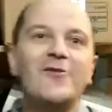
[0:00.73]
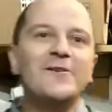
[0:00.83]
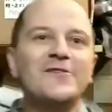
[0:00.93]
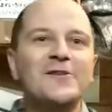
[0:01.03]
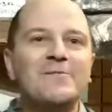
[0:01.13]

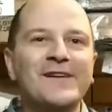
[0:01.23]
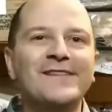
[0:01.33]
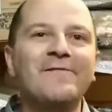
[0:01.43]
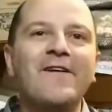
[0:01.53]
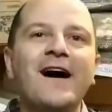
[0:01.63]
Ciao amici di
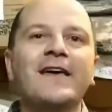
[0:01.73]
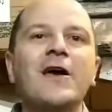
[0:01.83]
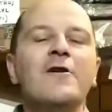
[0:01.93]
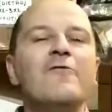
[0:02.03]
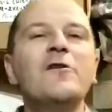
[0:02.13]
Piazza
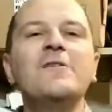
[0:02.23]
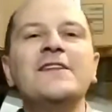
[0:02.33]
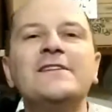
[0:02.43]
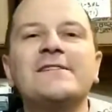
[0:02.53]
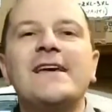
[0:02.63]
Affari, voi
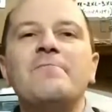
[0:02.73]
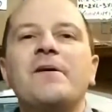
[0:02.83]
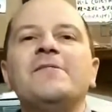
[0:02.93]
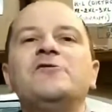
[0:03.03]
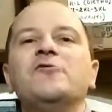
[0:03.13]
mi dite
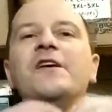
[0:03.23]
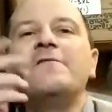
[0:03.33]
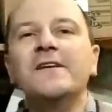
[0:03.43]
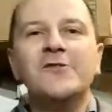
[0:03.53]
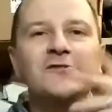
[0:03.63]
sempre, ma tu
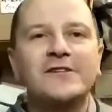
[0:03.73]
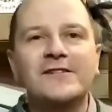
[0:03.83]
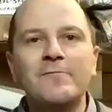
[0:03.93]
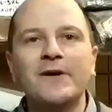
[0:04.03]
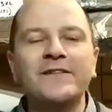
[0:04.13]
nei video
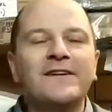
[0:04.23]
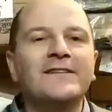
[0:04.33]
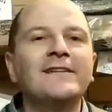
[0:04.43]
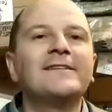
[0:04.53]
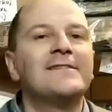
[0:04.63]
sei sempre
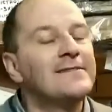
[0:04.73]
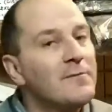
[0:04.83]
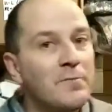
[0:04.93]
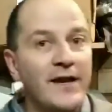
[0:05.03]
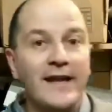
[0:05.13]
divertente, sei
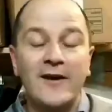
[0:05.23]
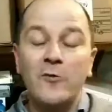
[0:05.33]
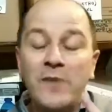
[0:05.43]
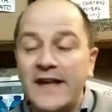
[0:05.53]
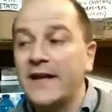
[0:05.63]
sempre
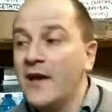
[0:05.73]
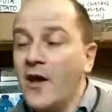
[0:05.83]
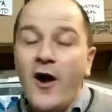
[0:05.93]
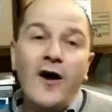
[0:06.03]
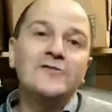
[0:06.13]
allegro. Bene,
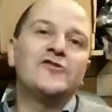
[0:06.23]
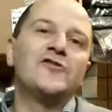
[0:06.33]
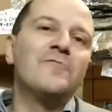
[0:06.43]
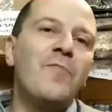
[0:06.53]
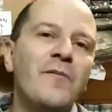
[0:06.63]
oggi
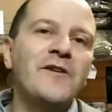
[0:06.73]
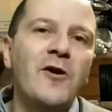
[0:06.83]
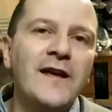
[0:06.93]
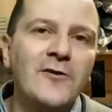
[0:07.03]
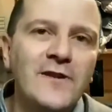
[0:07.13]
sono un po'
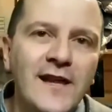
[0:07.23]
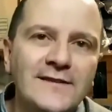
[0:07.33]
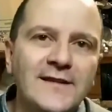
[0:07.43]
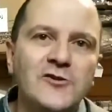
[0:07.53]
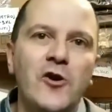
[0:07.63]
meno allegro degli
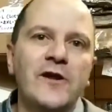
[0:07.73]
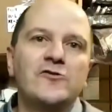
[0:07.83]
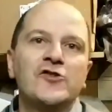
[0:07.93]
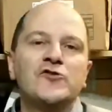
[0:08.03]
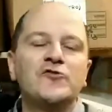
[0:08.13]
altri
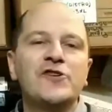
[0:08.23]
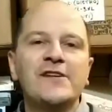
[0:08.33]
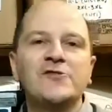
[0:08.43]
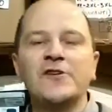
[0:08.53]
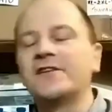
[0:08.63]
giorni. Cos'è
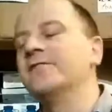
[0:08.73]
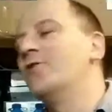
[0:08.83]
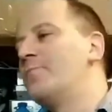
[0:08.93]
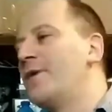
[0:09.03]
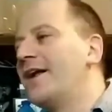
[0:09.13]
successo,
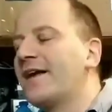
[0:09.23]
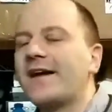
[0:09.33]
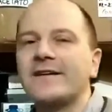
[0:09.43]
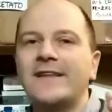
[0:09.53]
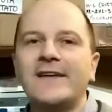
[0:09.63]
direte voi? Per
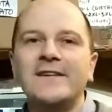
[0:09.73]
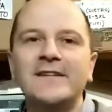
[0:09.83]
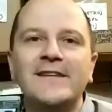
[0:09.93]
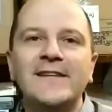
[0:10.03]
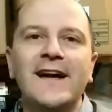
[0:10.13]
la carità,
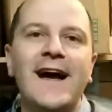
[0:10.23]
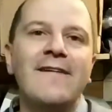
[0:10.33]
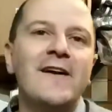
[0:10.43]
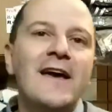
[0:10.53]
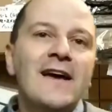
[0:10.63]
niente di
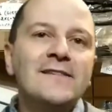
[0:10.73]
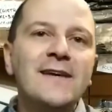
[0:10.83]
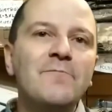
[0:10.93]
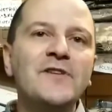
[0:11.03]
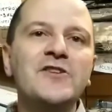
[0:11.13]
grave.
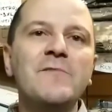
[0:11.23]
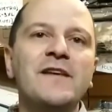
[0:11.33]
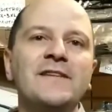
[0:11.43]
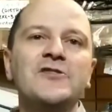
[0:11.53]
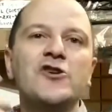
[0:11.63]

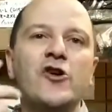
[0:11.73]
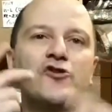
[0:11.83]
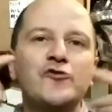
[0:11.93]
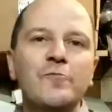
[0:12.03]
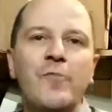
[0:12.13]
Semplicemente ce
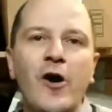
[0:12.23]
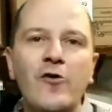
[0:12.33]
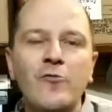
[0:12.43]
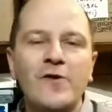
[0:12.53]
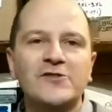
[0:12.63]
l'ho su un
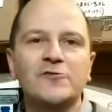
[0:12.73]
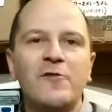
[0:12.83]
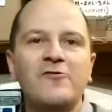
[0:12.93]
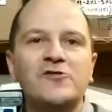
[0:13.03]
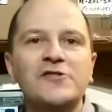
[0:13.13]
po' con
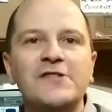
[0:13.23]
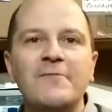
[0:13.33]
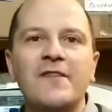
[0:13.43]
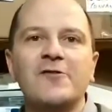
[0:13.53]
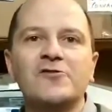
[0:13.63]
questo nuovo
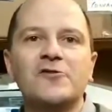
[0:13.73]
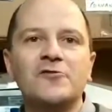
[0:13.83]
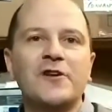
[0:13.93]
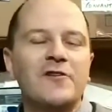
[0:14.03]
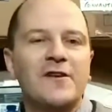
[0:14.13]
sistema dello
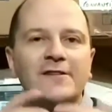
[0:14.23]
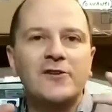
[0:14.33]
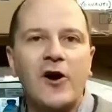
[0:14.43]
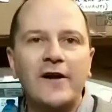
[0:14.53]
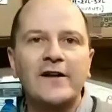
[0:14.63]
scontrino
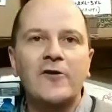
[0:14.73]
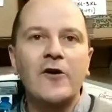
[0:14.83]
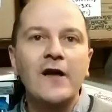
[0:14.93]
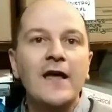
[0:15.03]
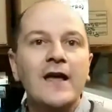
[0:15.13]

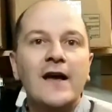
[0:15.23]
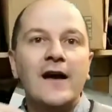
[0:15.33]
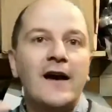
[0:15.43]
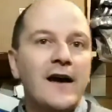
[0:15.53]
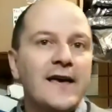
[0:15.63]
elettronico
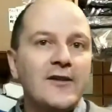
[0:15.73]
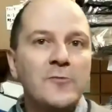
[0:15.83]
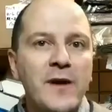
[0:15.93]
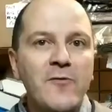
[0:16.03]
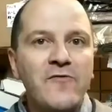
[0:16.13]
eh, che
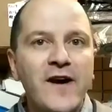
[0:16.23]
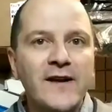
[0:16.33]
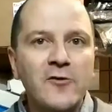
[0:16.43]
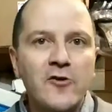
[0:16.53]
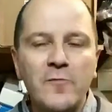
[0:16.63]
dobbiamo
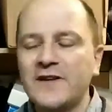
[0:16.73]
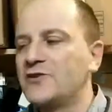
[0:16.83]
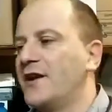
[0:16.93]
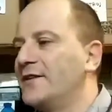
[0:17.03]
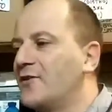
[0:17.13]
fare noi
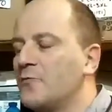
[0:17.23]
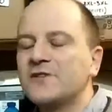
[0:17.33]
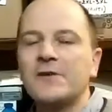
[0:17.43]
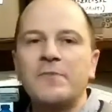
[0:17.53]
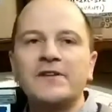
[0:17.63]
commercianti.
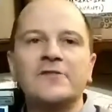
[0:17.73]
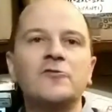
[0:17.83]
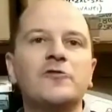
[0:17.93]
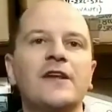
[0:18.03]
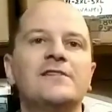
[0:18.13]
Come
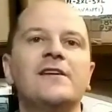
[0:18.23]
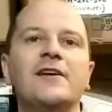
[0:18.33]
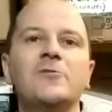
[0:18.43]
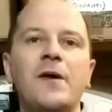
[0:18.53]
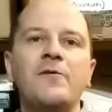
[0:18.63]
sapete, tutte le
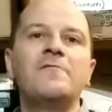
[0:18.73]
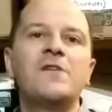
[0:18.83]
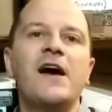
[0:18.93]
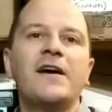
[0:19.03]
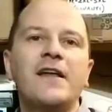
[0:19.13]
sere dobbiamo
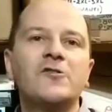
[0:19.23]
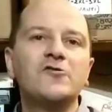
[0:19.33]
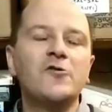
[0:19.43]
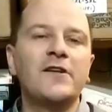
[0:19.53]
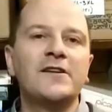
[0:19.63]
inviare la
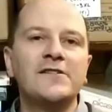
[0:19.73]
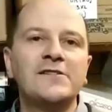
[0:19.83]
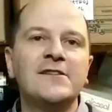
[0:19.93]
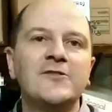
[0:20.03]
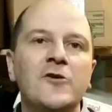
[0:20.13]
chiusura del
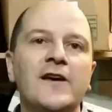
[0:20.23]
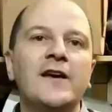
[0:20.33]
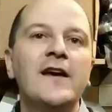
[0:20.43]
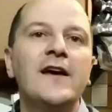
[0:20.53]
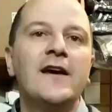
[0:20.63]

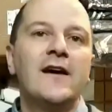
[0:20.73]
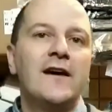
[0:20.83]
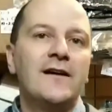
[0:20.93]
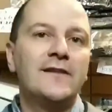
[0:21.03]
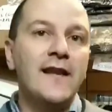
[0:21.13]
registratore
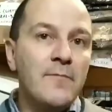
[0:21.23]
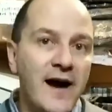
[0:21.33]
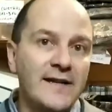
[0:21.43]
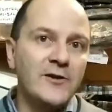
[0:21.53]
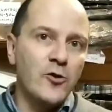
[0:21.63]
eh,
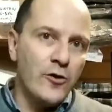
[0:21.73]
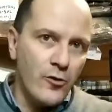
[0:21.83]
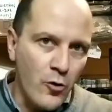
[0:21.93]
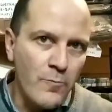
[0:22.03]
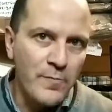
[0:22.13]

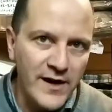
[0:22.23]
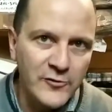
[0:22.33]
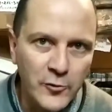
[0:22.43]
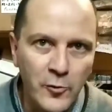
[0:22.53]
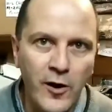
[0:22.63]
telematico,
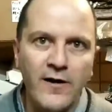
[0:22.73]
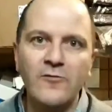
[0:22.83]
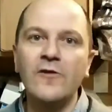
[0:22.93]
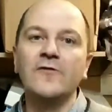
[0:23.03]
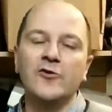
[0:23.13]
comprato
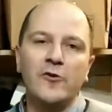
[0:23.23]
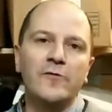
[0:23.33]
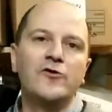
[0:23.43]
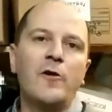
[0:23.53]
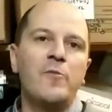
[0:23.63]
nuovo,
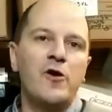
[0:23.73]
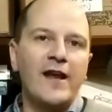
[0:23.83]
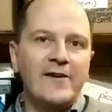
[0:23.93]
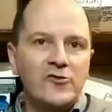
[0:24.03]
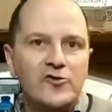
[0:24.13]
do dopo
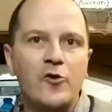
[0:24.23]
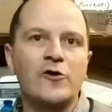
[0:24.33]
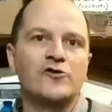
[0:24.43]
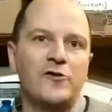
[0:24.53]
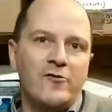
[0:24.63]
che l'anno
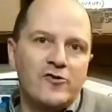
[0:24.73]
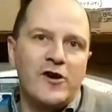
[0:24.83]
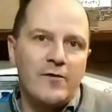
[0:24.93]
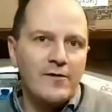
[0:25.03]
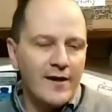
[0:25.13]
scorso
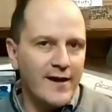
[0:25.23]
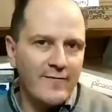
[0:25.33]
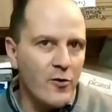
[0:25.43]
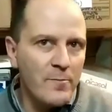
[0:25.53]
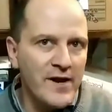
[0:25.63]

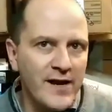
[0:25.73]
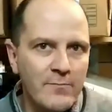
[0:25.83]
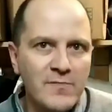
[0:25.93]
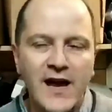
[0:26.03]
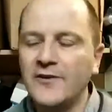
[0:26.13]
l'avevo appena
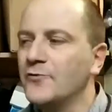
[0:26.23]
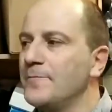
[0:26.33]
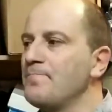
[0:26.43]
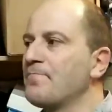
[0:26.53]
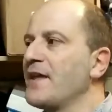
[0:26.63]

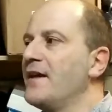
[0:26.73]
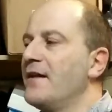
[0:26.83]
cambiato